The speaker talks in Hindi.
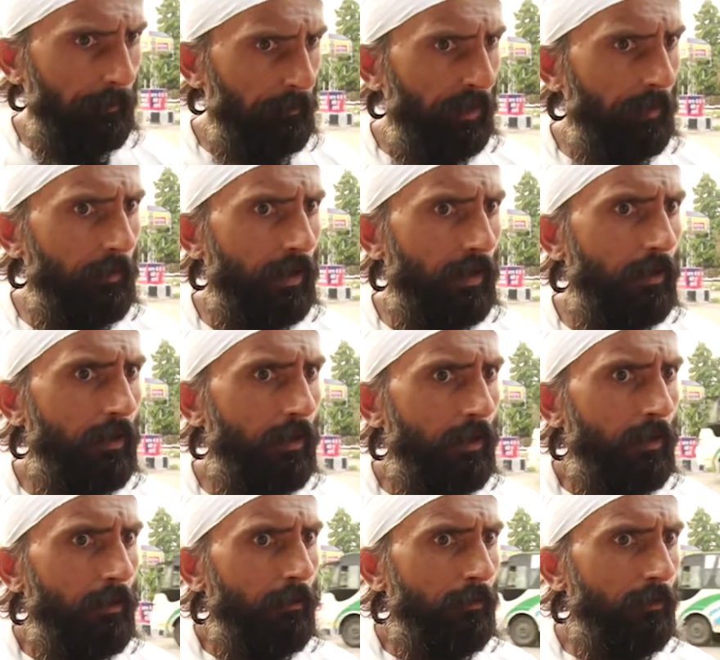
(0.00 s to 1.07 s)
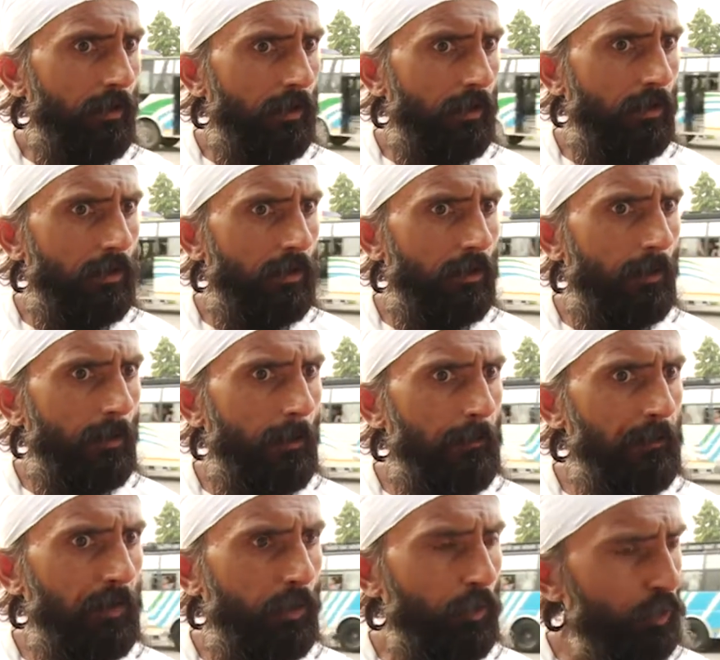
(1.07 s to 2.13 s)
एमपी में फिर
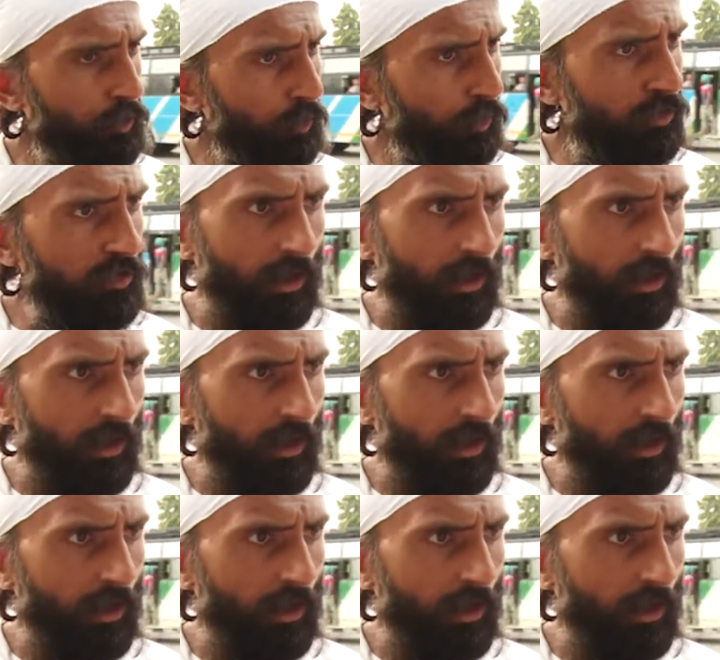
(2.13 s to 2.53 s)
हजूर